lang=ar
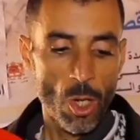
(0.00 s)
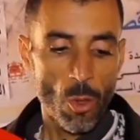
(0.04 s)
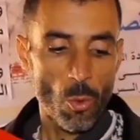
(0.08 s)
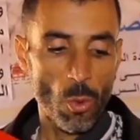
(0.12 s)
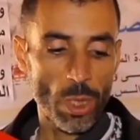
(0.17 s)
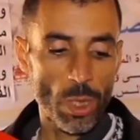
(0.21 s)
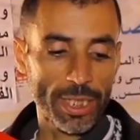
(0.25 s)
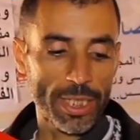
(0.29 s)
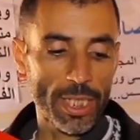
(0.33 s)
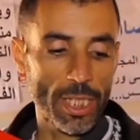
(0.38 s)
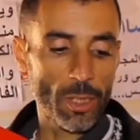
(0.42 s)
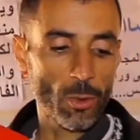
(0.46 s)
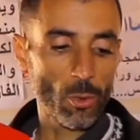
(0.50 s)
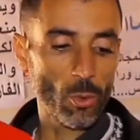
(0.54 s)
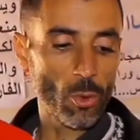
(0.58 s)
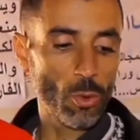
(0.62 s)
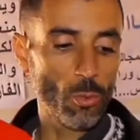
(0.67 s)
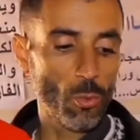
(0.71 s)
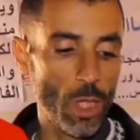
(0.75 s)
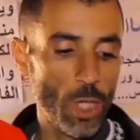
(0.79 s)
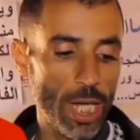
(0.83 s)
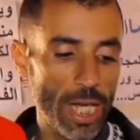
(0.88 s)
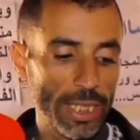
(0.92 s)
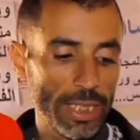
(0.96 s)
والكانون
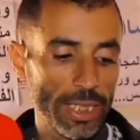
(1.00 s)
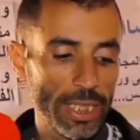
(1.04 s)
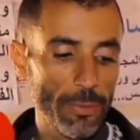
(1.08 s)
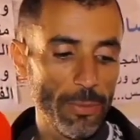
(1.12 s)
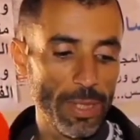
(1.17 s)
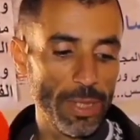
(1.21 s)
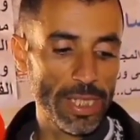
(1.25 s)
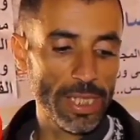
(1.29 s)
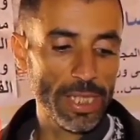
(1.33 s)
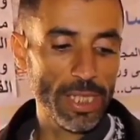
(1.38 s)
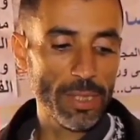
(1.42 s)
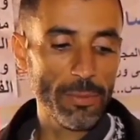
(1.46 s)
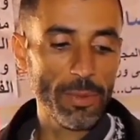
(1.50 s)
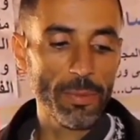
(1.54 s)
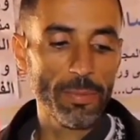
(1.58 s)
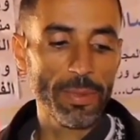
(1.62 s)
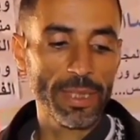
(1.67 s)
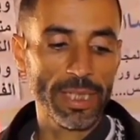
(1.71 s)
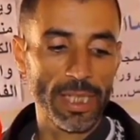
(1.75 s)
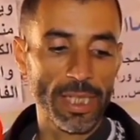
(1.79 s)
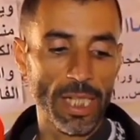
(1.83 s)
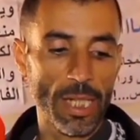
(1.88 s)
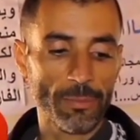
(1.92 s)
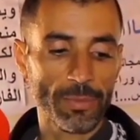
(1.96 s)
المحاد لمنزلي
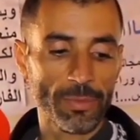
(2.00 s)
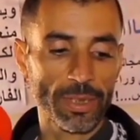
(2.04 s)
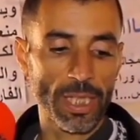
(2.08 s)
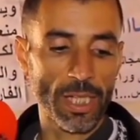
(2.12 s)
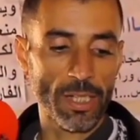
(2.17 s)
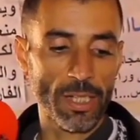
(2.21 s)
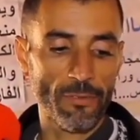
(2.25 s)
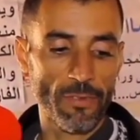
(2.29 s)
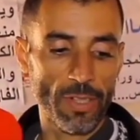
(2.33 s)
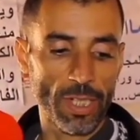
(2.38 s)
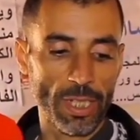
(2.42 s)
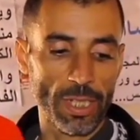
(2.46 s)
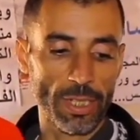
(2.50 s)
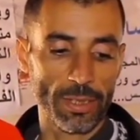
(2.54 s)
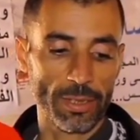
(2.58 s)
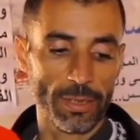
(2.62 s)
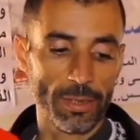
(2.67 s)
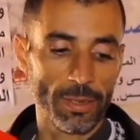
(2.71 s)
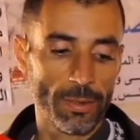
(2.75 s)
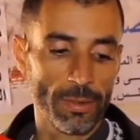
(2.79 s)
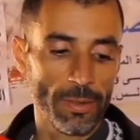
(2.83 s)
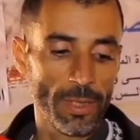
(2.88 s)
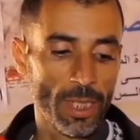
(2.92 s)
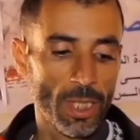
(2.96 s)
ببضع أمتار
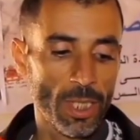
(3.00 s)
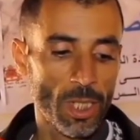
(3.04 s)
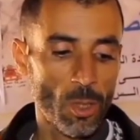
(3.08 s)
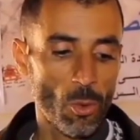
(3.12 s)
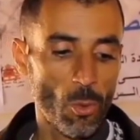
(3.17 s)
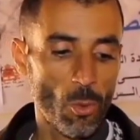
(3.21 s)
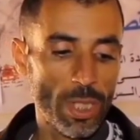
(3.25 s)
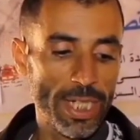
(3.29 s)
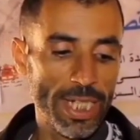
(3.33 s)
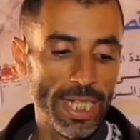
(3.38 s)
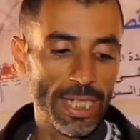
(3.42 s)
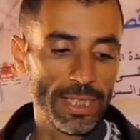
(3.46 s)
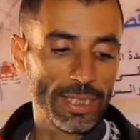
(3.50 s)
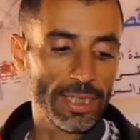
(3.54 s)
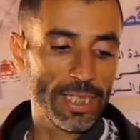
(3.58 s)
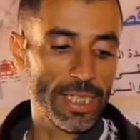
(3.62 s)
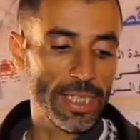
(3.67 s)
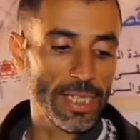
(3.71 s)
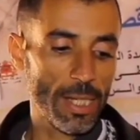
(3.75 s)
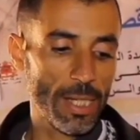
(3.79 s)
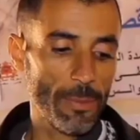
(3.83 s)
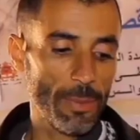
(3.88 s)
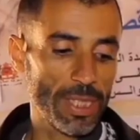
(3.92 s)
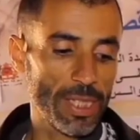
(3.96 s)
فقط ولحد
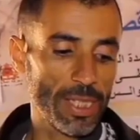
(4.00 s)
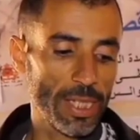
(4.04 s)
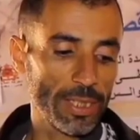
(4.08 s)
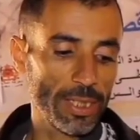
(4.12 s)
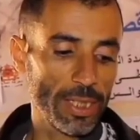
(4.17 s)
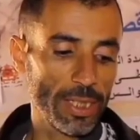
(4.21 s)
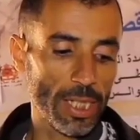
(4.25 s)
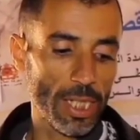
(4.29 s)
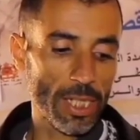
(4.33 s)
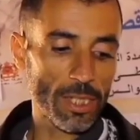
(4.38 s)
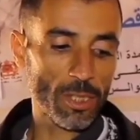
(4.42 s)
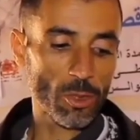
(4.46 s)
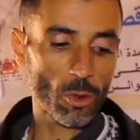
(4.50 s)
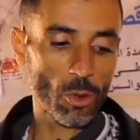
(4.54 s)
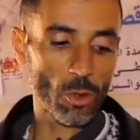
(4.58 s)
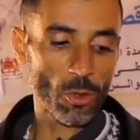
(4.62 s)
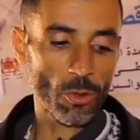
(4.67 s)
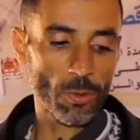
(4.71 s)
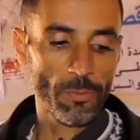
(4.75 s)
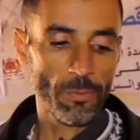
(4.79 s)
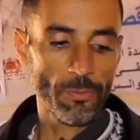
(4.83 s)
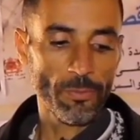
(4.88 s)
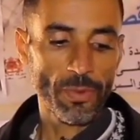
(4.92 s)
كتابة هذه الأسطر